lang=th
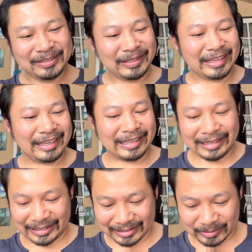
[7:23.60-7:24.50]
ค
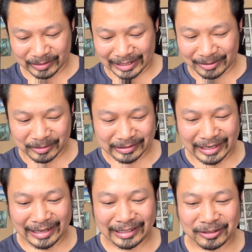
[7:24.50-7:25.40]
กดไลค์ กดแช
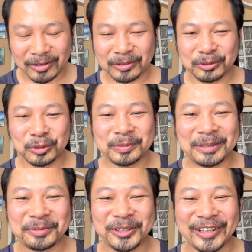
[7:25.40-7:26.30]
ร์ในช่อง YouTube ช่า
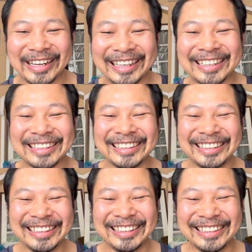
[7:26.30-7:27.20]
งพลหน่อยนะ
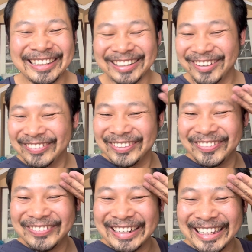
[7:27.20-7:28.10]
ขอบพระคุณ
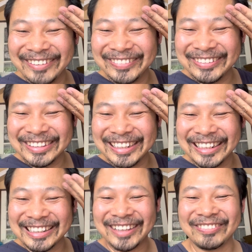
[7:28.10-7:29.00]
มากนะครับ แล้วเจอกัน
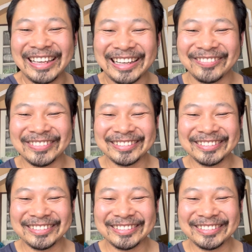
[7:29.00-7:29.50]
คลิปหน้าครับ